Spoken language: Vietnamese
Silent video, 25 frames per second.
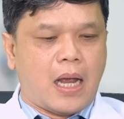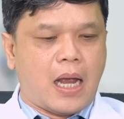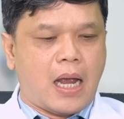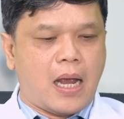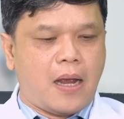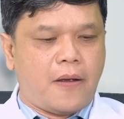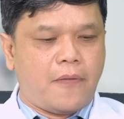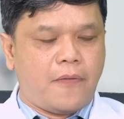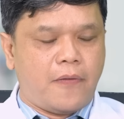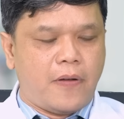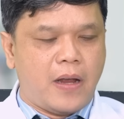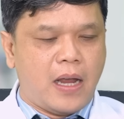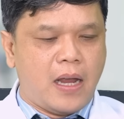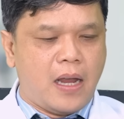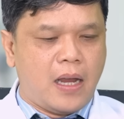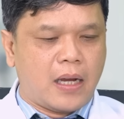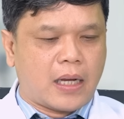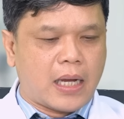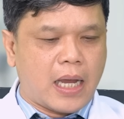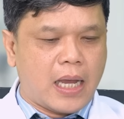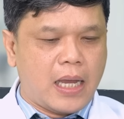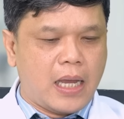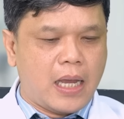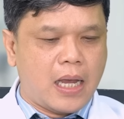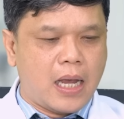À, về
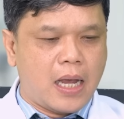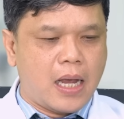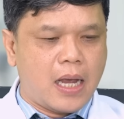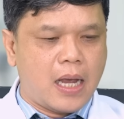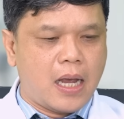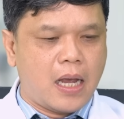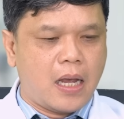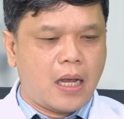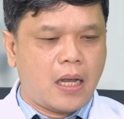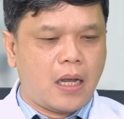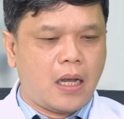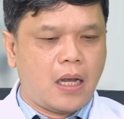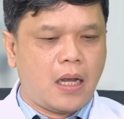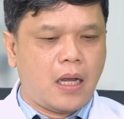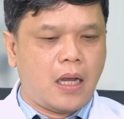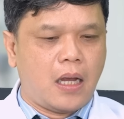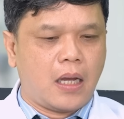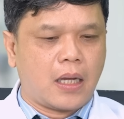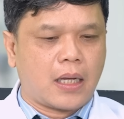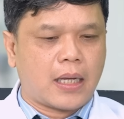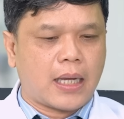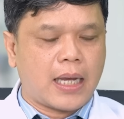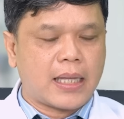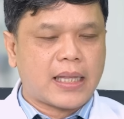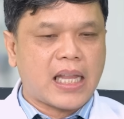cái
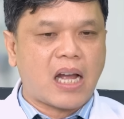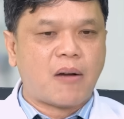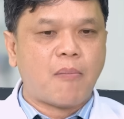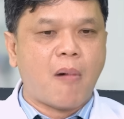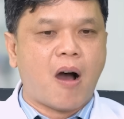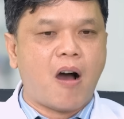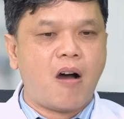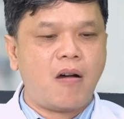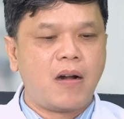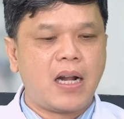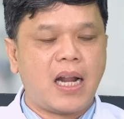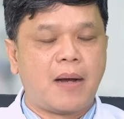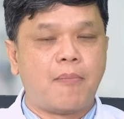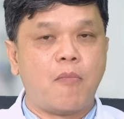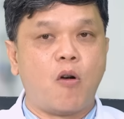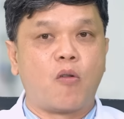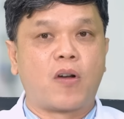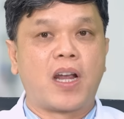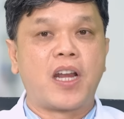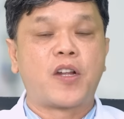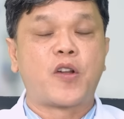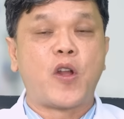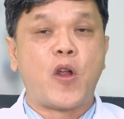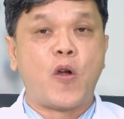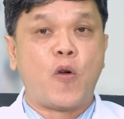cái táo bón là một
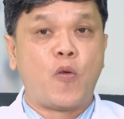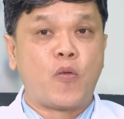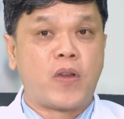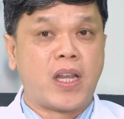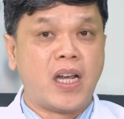cái triệu